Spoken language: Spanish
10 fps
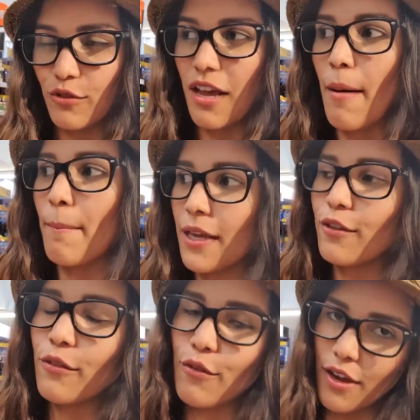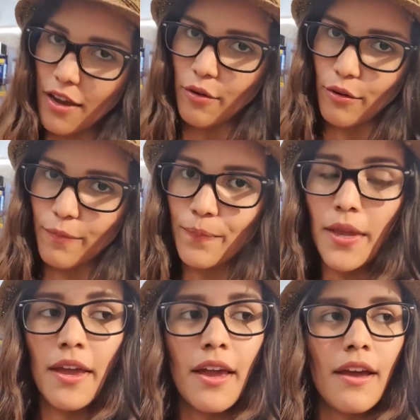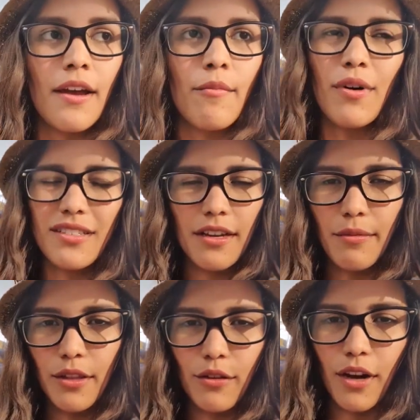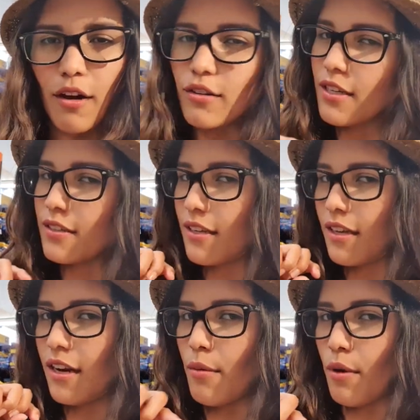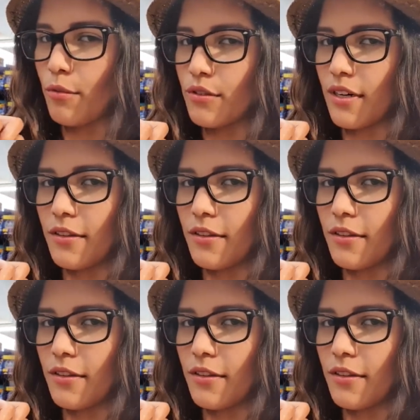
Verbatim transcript: o sea, menos de un euro. Voy a seguir viendo otras cosas y les voy a mostrar